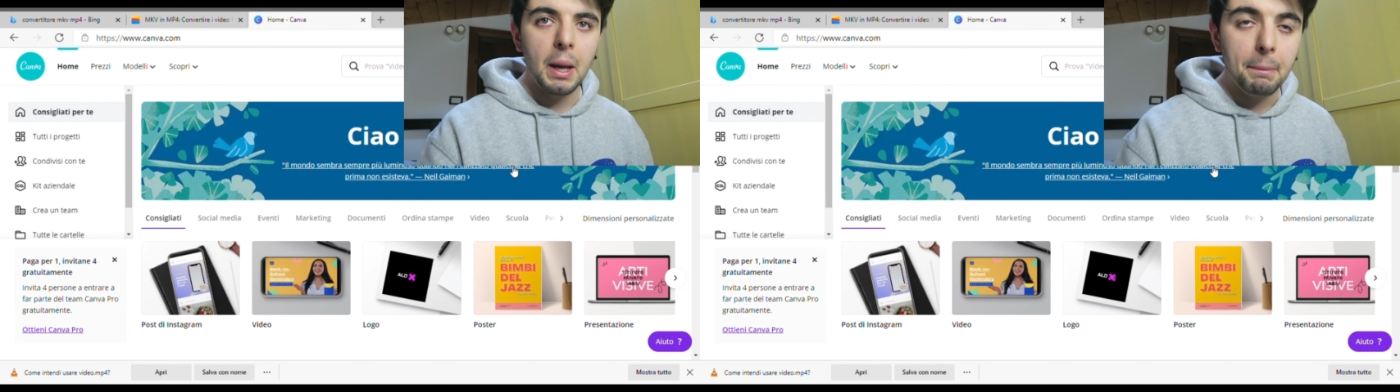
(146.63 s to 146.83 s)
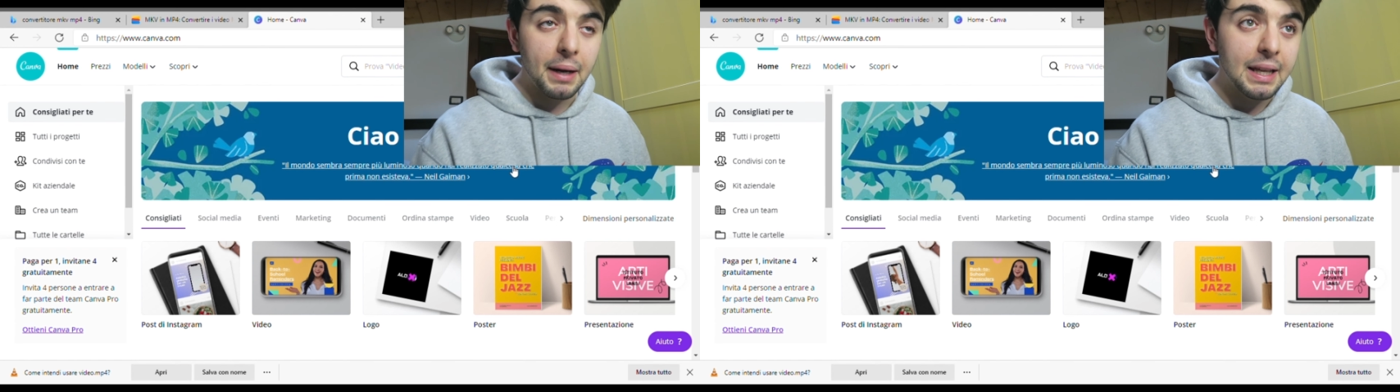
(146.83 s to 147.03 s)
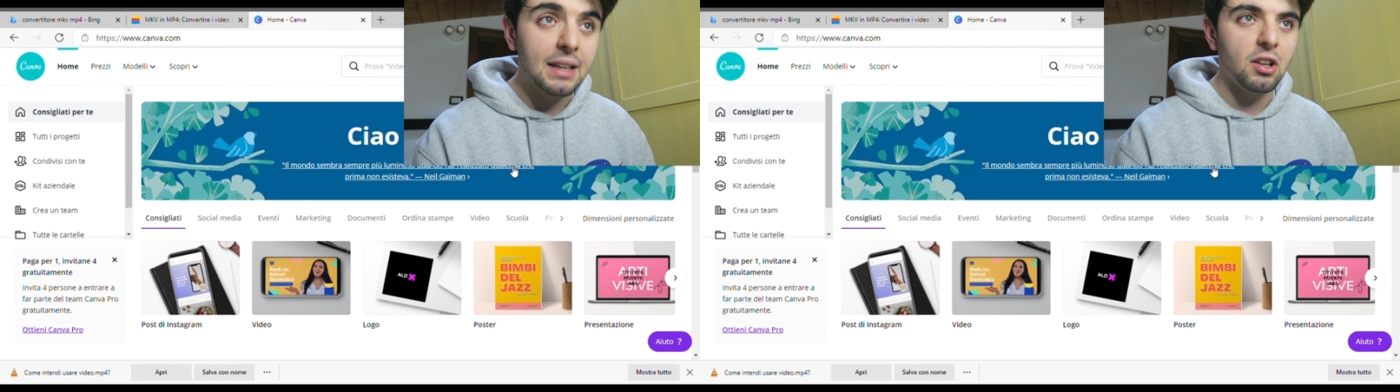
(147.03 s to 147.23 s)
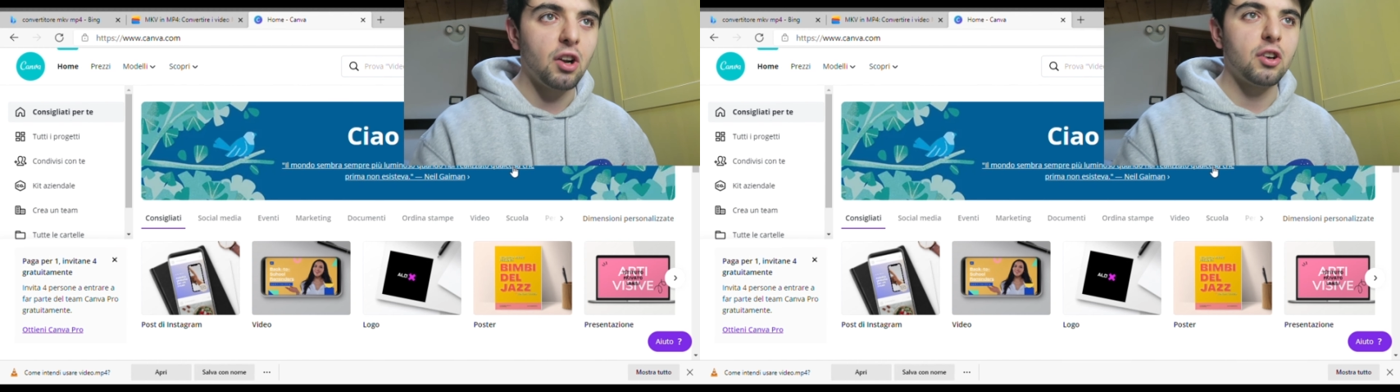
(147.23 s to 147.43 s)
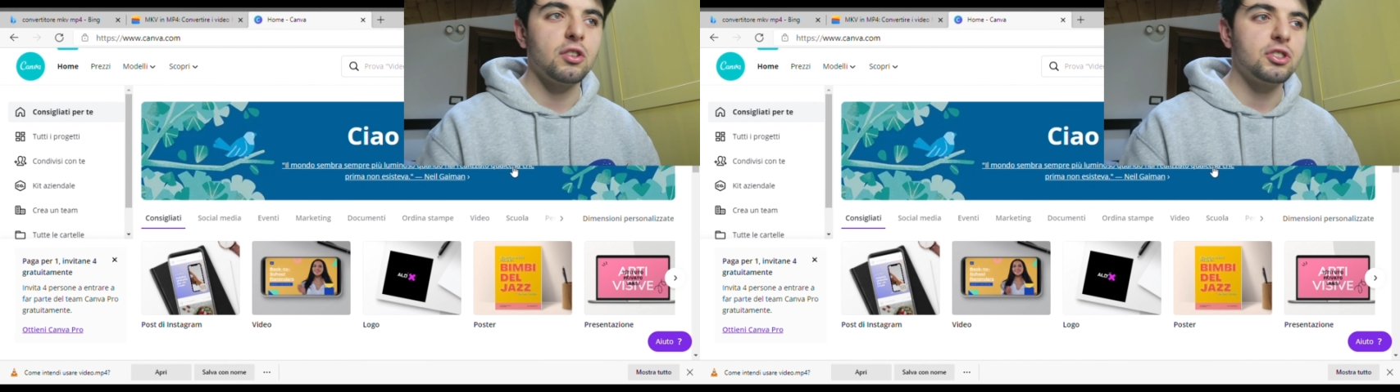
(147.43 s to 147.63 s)
Per chi non
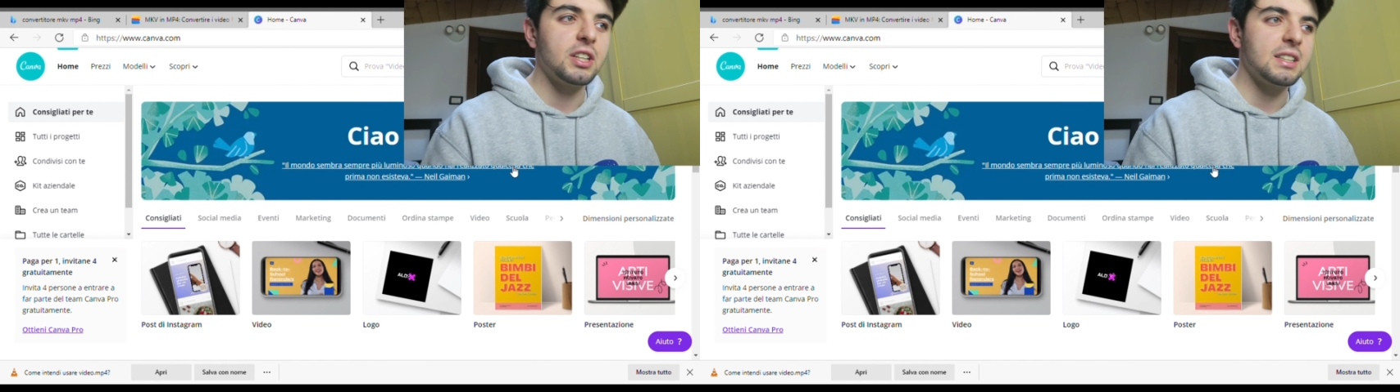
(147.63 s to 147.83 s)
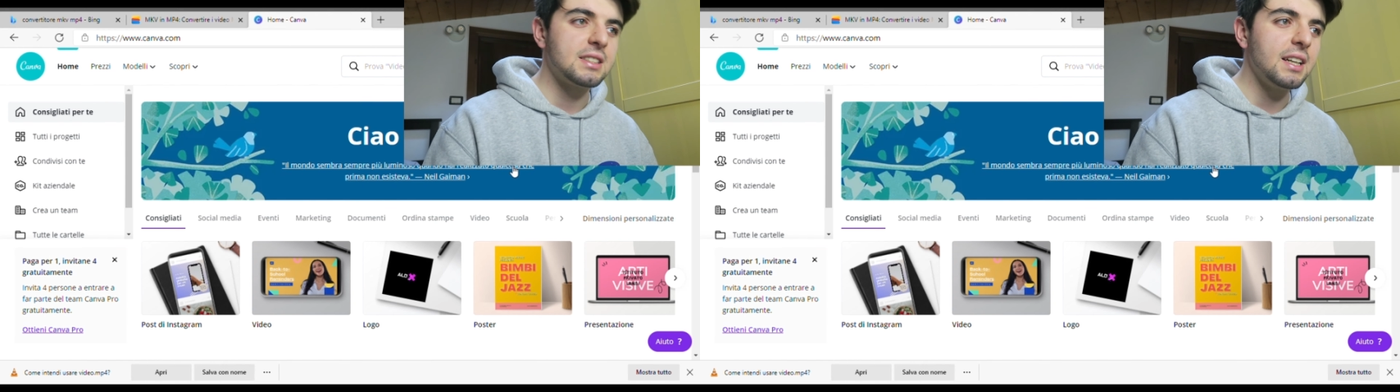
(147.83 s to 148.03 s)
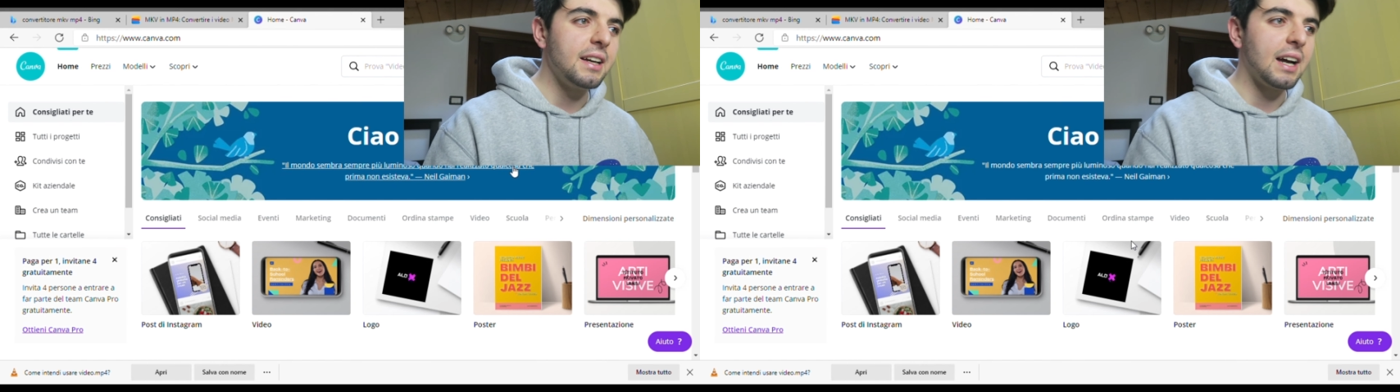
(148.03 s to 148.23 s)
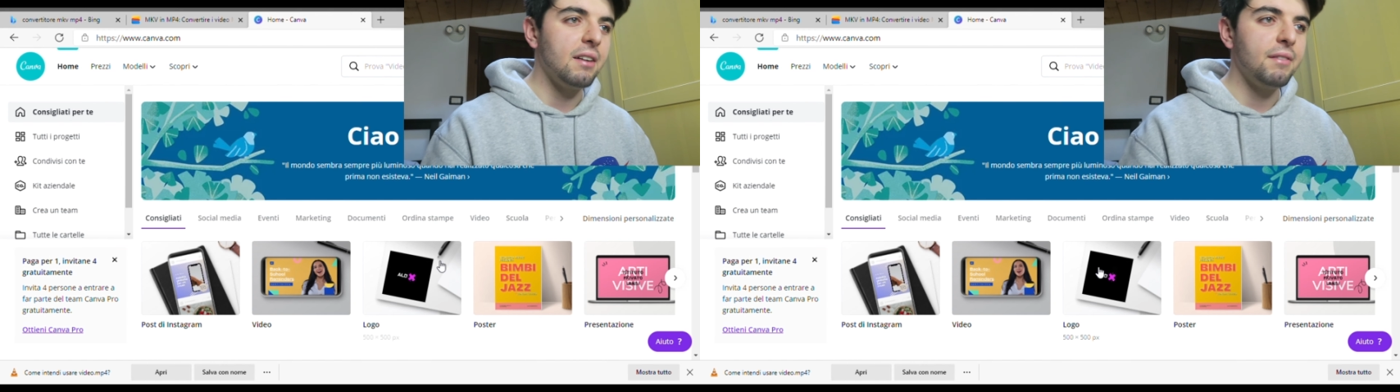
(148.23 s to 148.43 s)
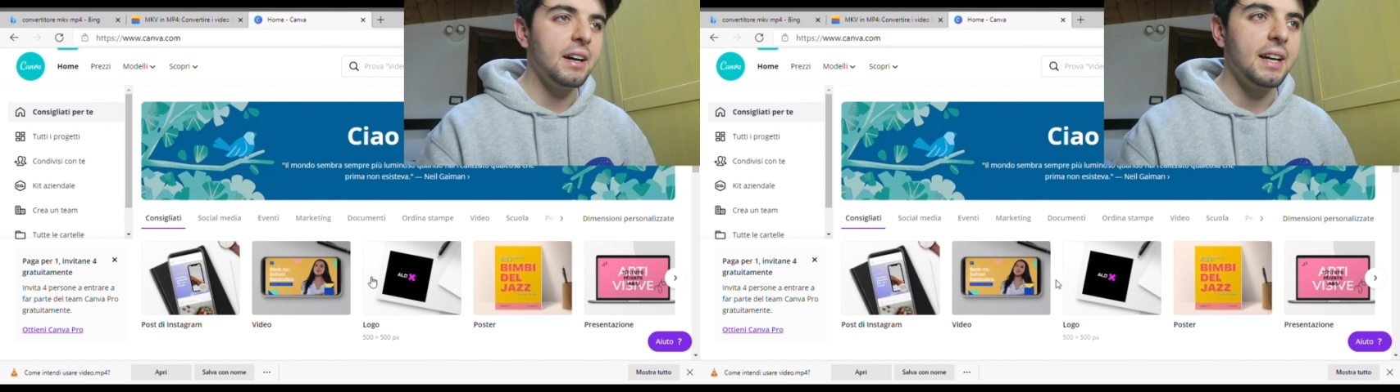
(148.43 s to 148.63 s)
lo conoscesse,
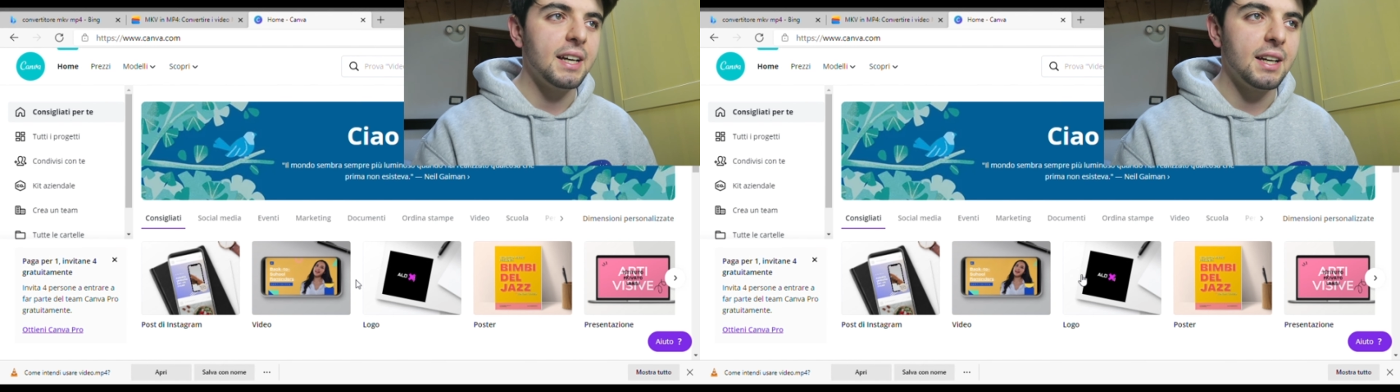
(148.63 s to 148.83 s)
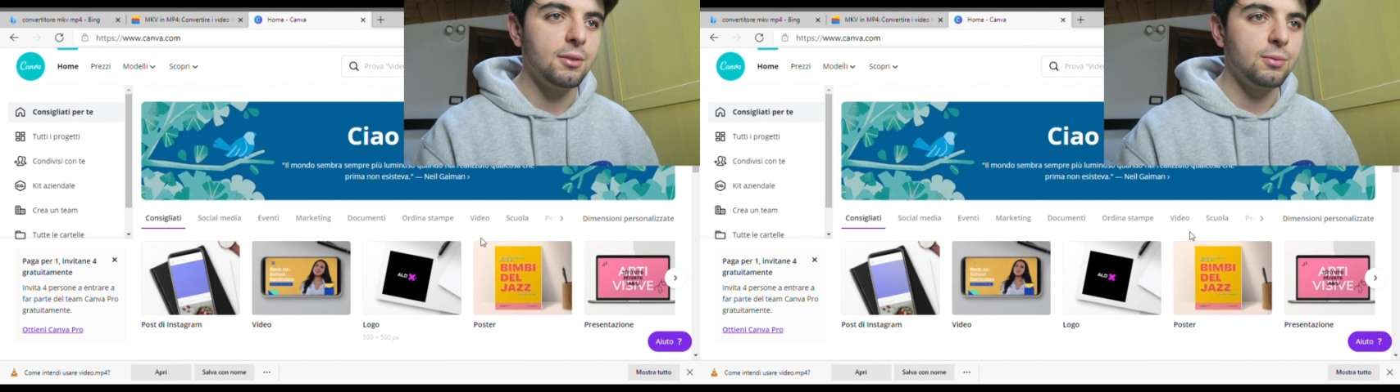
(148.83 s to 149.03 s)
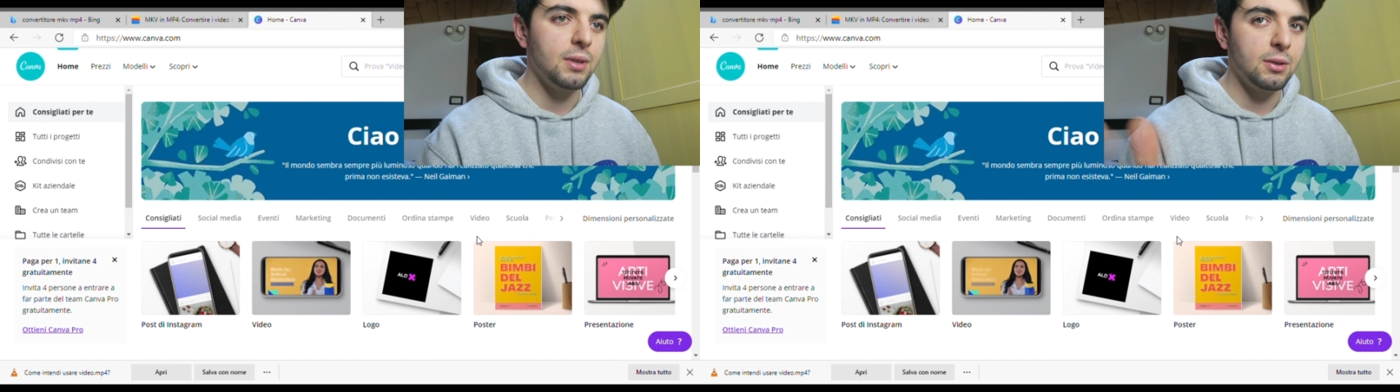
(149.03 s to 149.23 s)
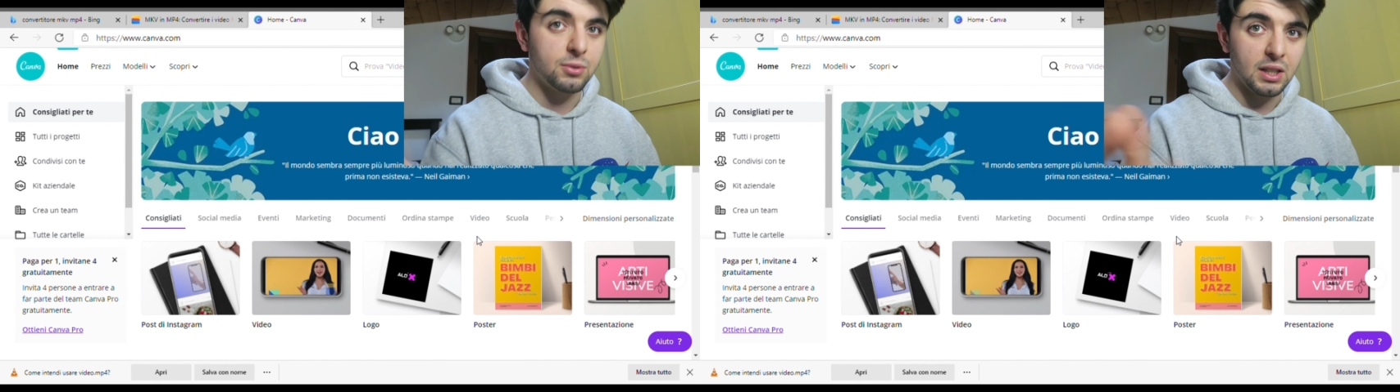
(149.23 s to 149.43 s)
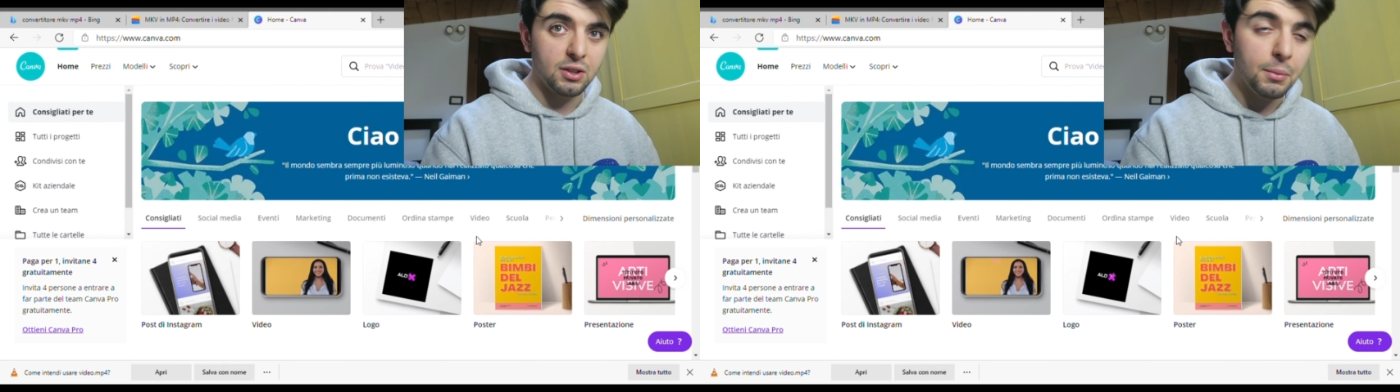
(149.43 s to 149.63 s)
Canva è un, è un,
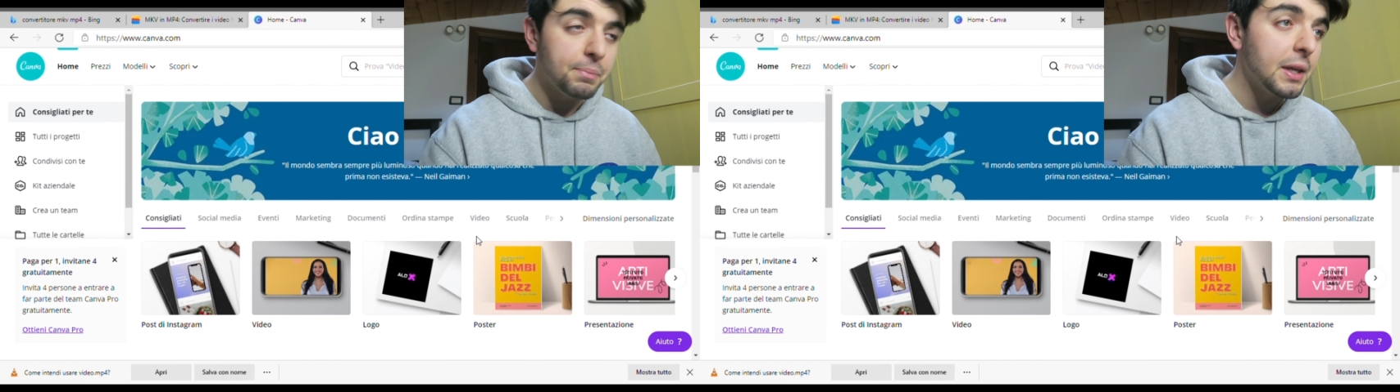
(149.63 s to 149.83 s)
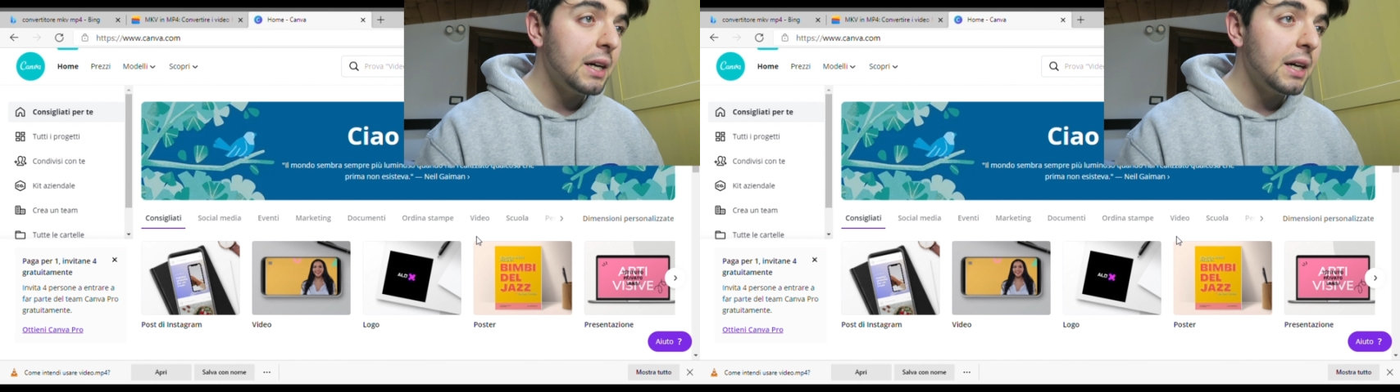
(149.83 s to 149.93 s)
sito